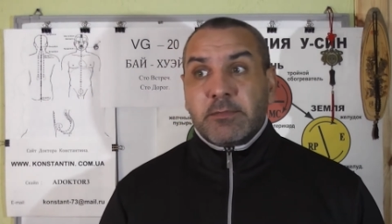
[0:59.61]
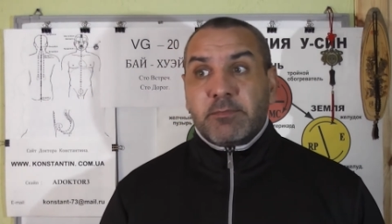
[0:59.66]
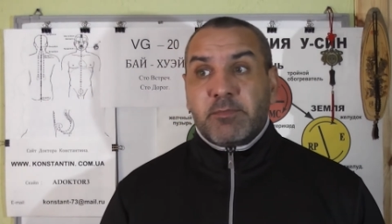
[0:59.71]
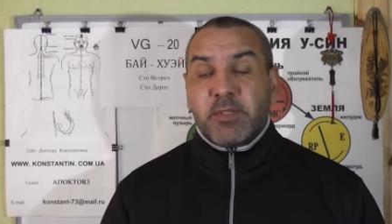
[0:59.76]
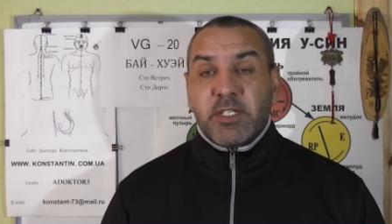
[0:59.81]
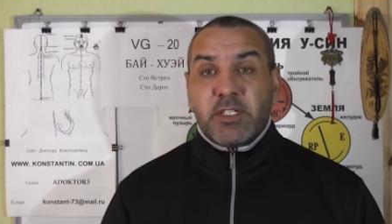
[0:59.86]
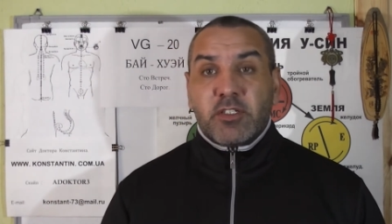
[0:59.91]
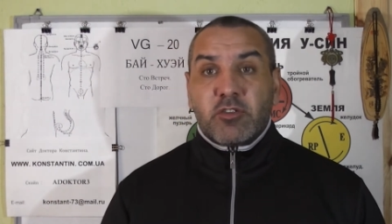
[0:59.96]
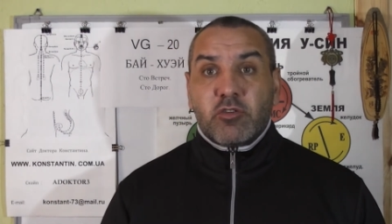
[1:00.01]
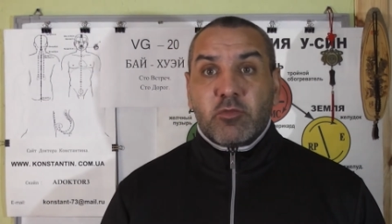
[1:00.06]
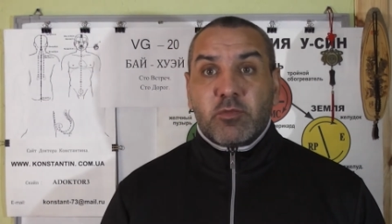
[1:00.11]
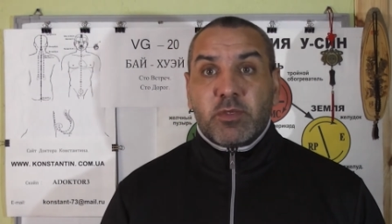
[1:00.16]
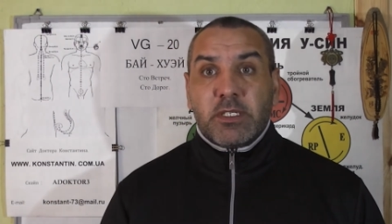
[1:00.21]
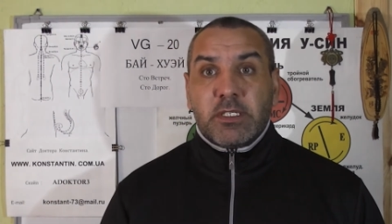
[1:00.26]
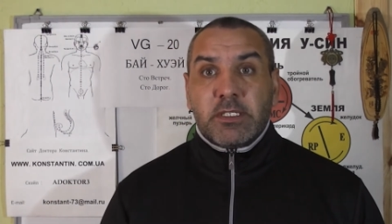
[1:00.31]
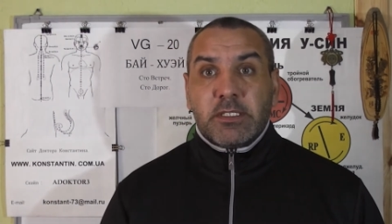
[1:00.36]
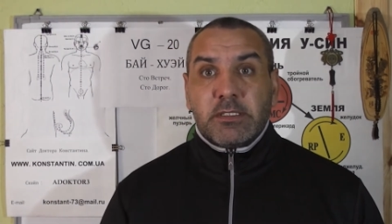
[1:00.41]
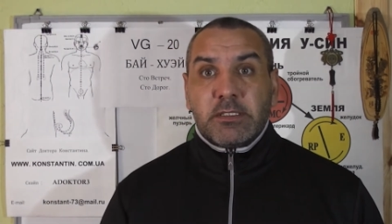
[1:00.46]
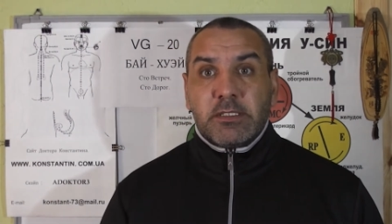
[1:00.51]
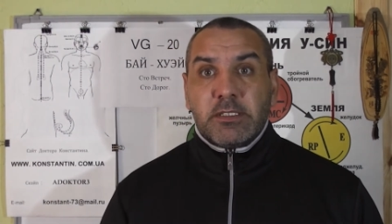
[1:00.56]
приступ,
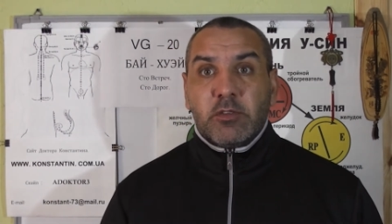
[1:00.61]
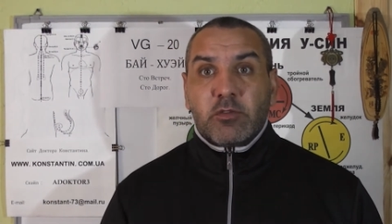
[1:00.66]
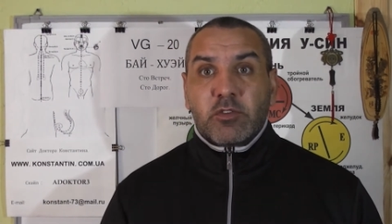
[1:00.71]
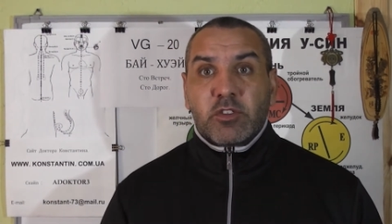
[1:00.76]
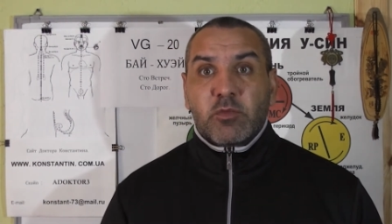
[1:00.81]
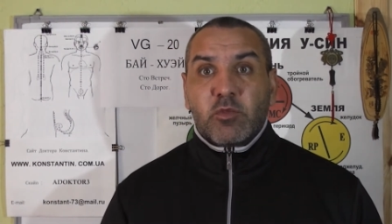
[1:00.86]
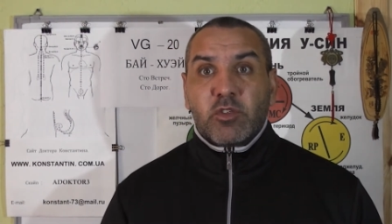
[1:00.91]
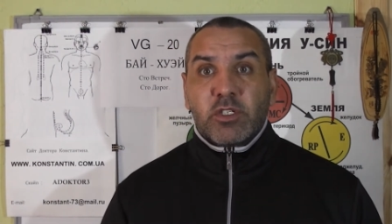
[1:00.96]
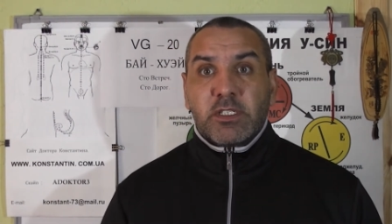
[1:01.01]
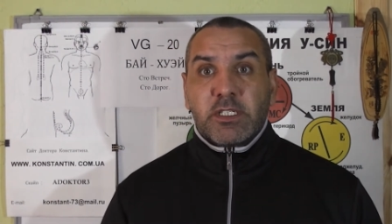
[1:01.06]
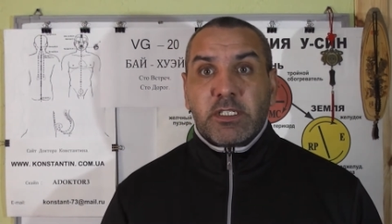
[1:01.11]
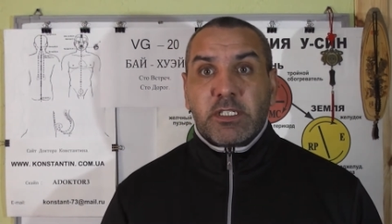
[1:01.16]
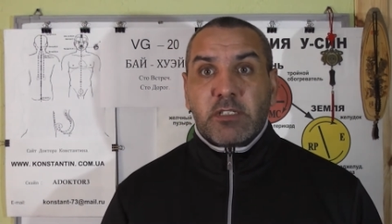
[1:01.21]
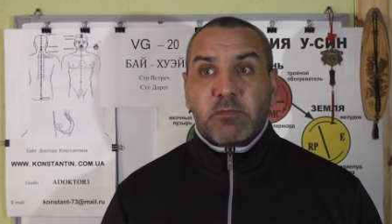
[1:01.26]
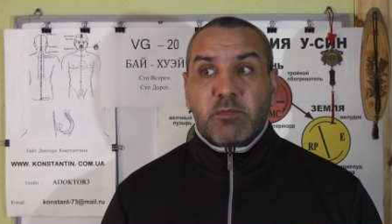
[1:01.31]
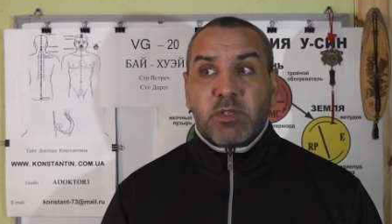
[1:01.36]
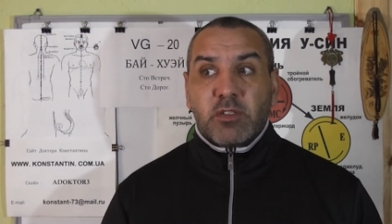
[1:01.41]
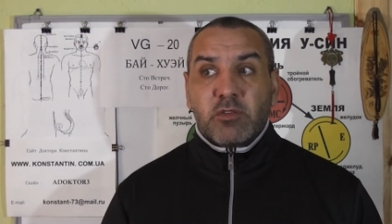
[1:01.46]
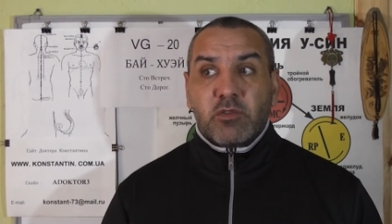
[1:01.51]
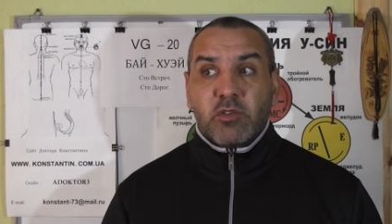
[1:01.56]
и он смотрит на
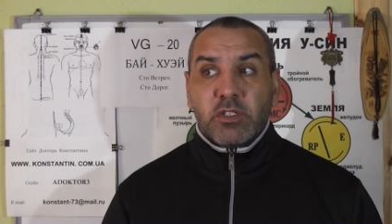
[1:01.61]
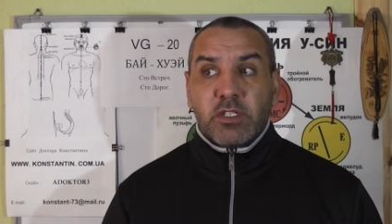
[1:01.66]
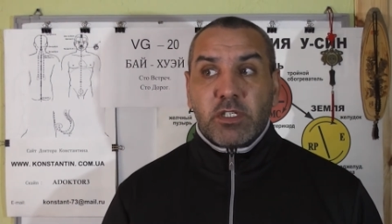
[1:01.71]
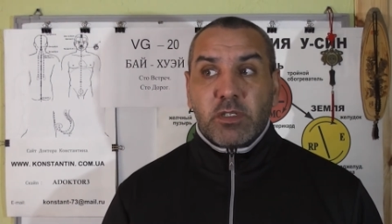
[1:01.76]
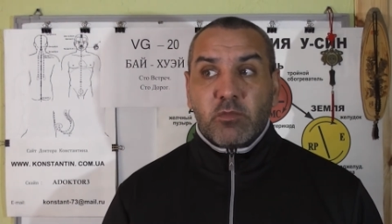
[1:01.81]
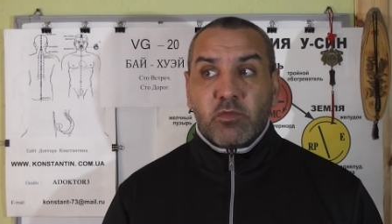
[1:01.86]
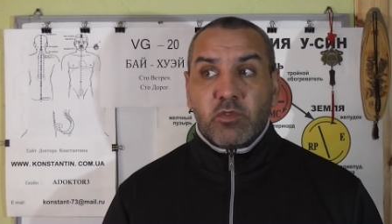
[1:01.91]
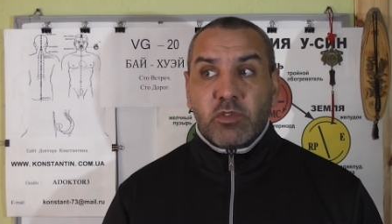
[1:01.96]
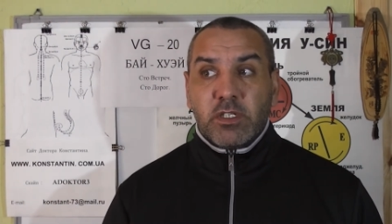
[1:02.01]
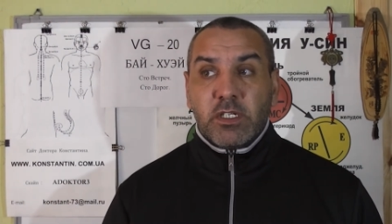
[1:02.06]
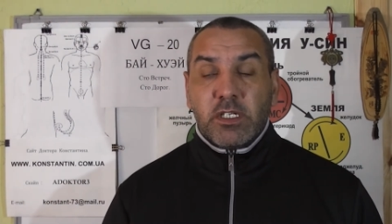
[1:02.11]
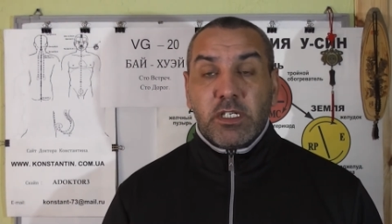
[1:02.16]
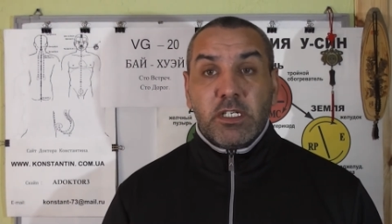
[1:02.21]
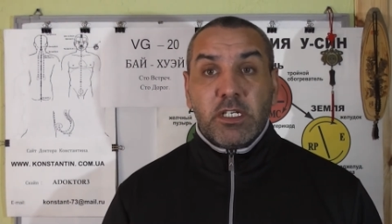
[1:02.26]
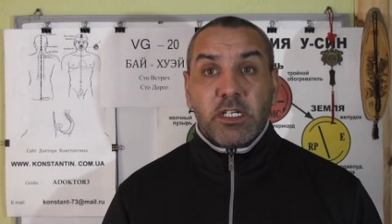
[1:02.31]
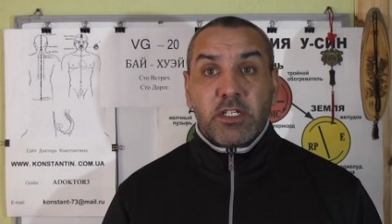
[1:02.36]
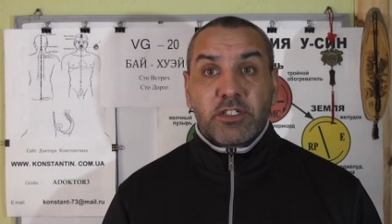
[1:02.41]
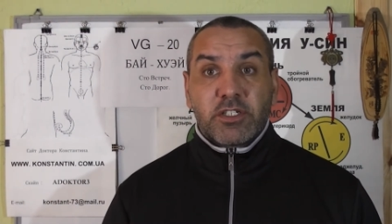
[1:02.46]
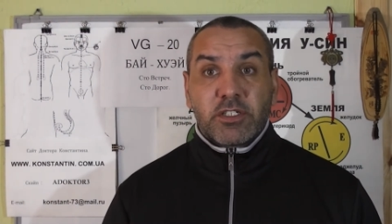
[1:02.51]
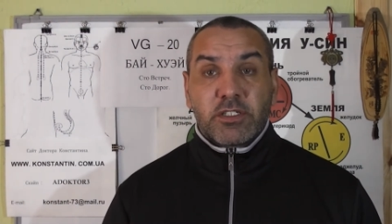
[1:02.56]
этот платок, ему
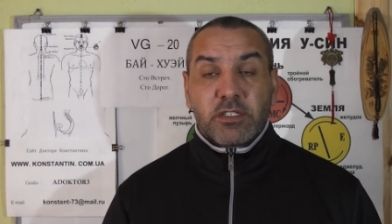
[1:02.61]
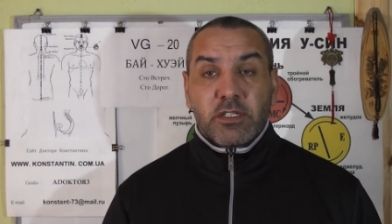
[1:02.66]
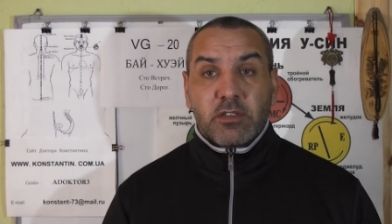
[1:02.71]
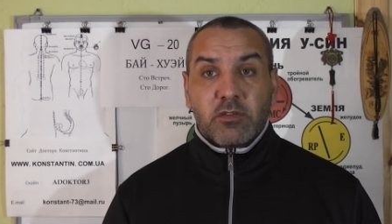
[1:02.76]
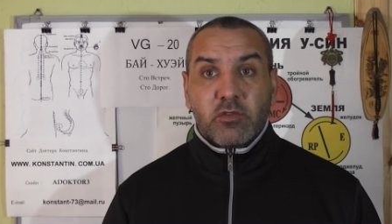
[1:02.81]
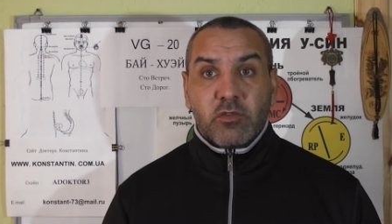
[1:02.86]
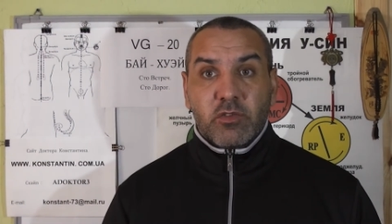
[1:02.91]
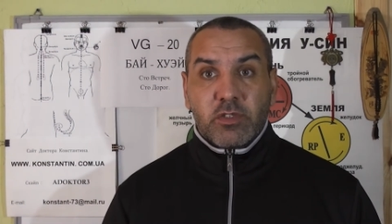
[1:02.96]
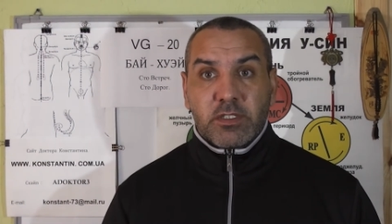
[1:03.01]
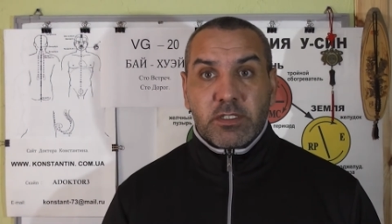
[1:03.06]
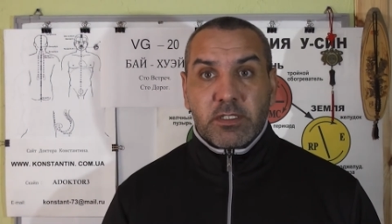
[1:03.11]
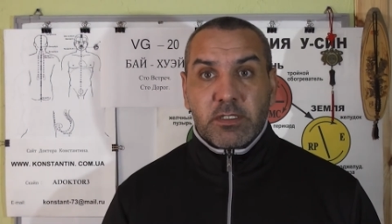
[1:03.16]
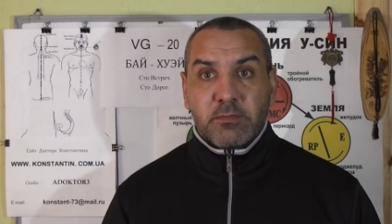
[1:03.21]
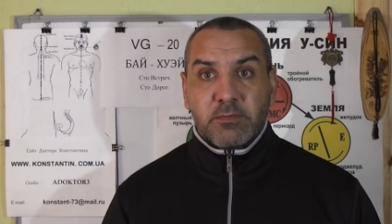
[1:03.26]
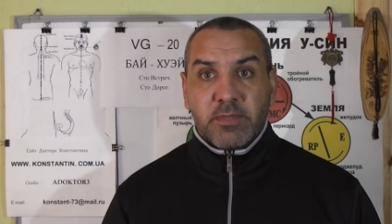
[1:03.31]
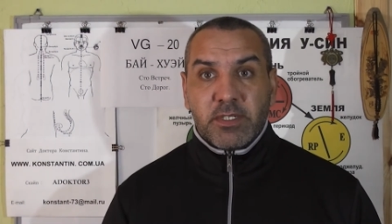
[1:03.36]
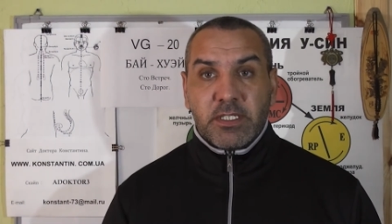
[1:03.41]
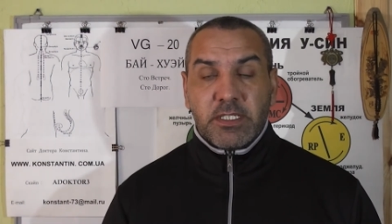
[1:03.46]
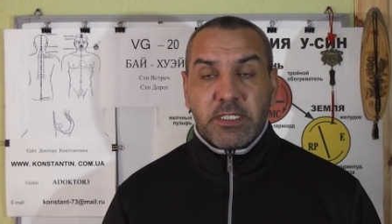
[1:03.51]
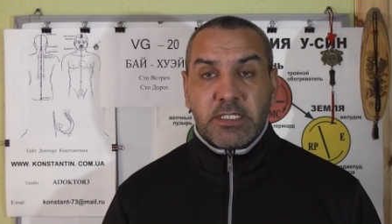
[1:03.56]
легче становится
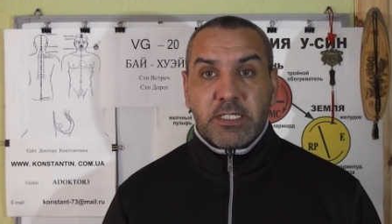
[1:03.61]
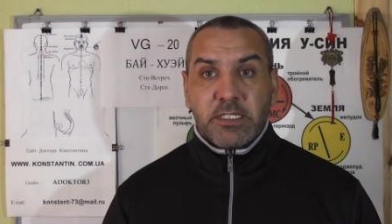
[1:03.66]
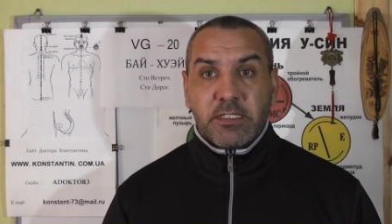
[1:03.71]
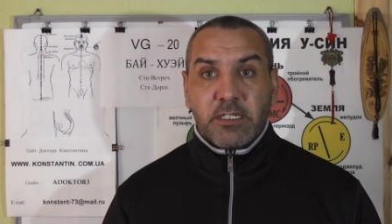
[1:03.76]
принести